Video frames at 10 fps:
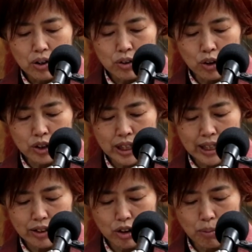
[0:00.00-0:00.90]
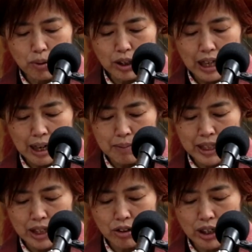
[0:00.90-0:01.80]
どんな人も阿
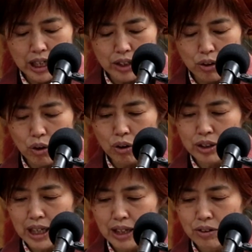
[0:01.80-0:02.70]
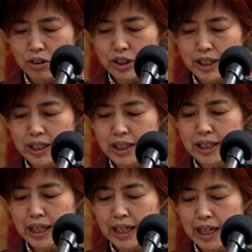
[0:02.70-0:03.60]
弥陀如来の本願を信
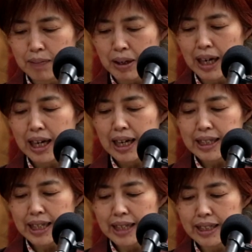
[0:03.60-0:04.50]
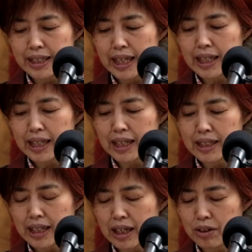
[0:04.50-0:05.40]
じなければ決して
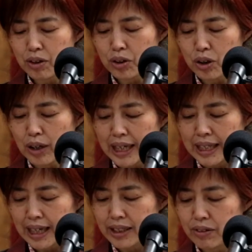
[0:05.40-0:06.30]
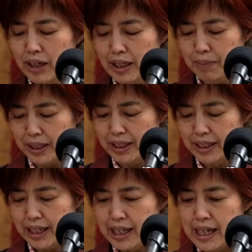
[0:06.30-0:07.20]
助かることはないとあります。